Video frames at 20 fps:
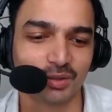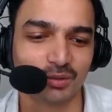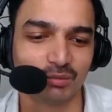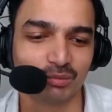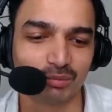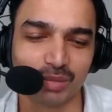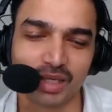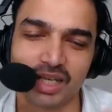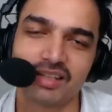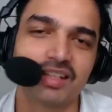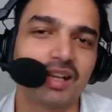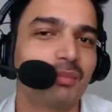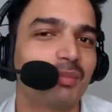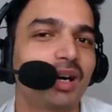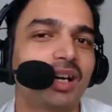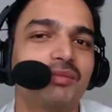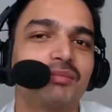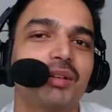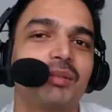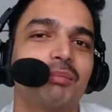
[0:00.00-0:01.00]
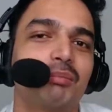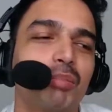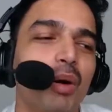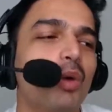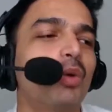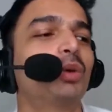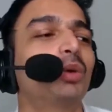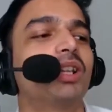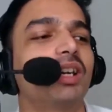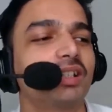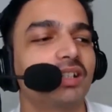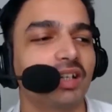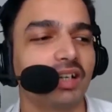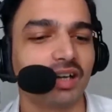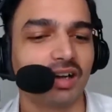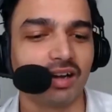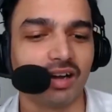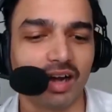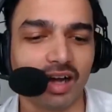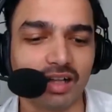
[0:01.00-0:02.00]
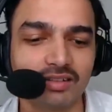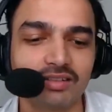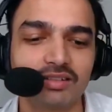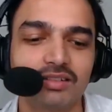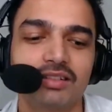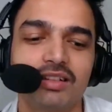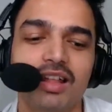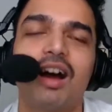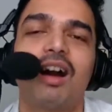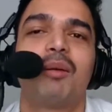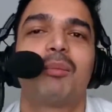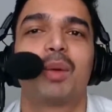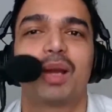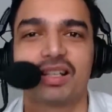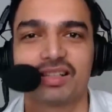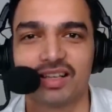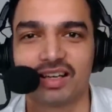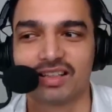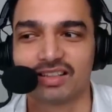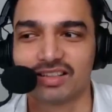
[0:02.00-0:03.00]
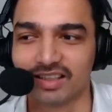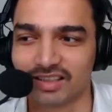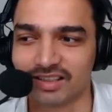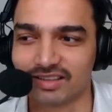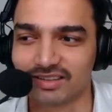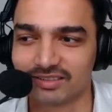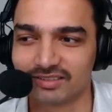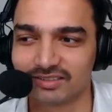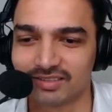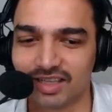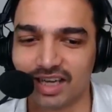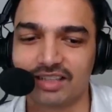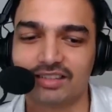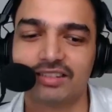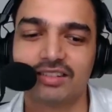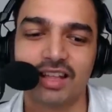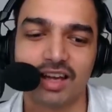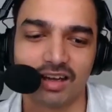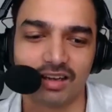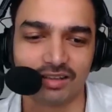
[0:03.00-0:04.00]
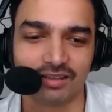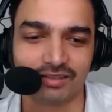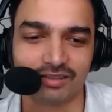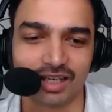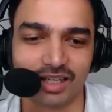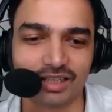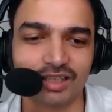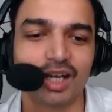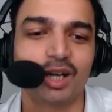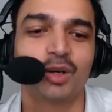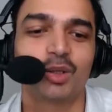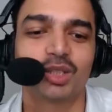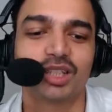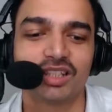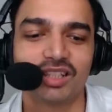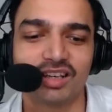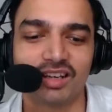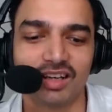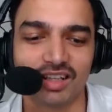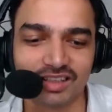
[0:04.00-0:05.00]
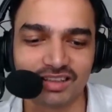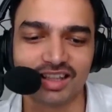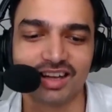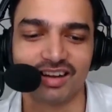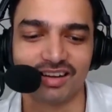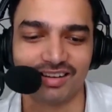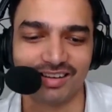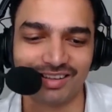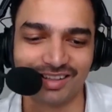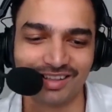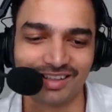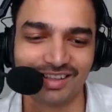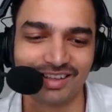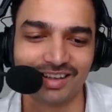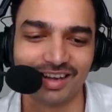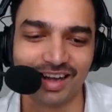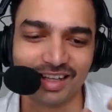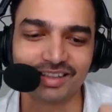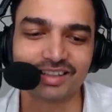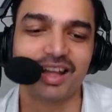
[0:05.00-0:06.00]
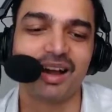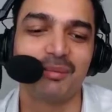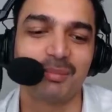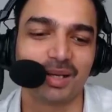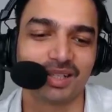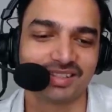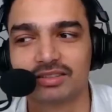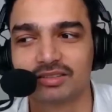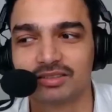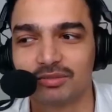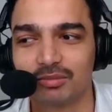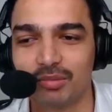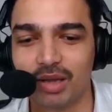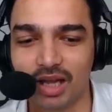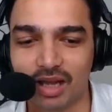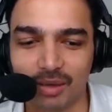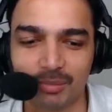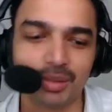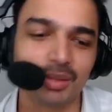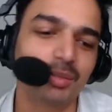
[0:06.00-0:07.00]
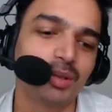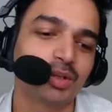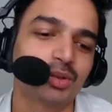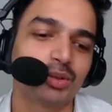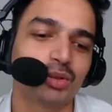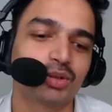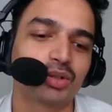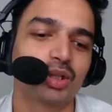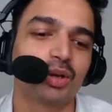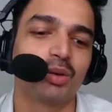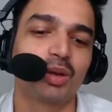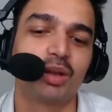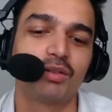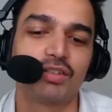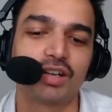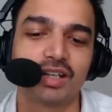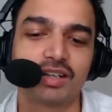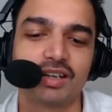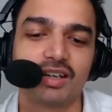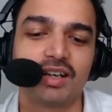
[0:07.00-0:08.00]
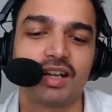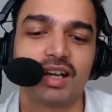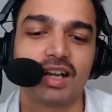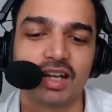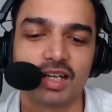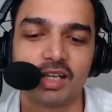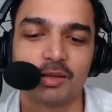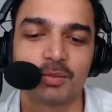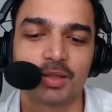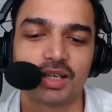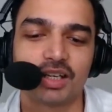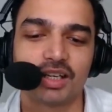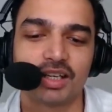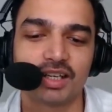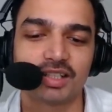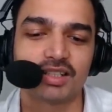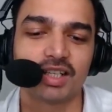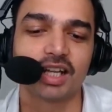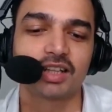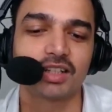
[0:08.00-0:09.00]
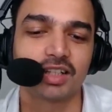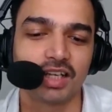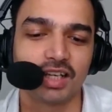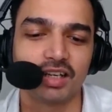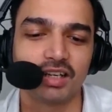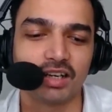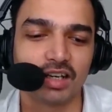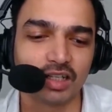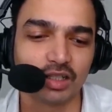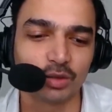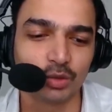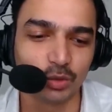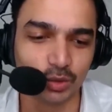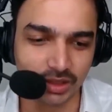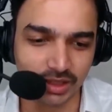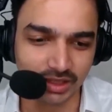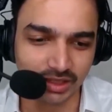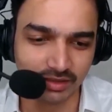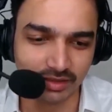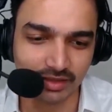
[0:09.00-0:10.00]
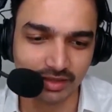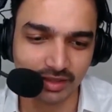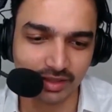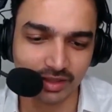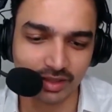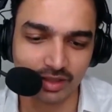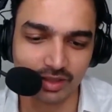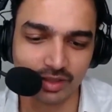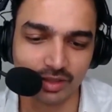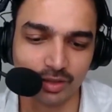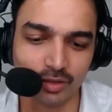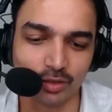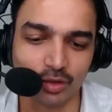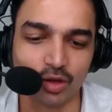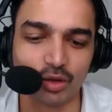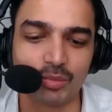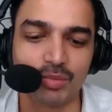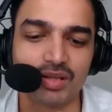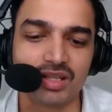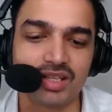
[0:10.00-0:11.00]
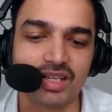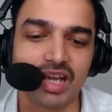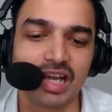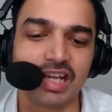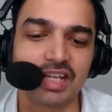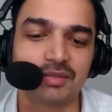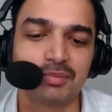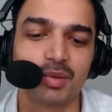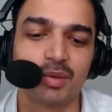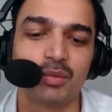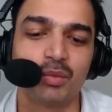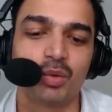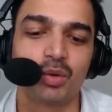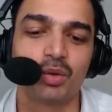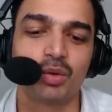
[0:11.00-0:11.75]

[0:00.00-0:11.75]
पैसा बाद में बहुत आ जाएगा अंधा पैसा आ जाएगा अंधा अंधा होता है ना अंधा अंधा पैसा आएगा मैं अभी भी सोचता हूँ कि वेटरन की लाइनअप अगर एक साथ खेल रही होती और बीजीआईएस में वो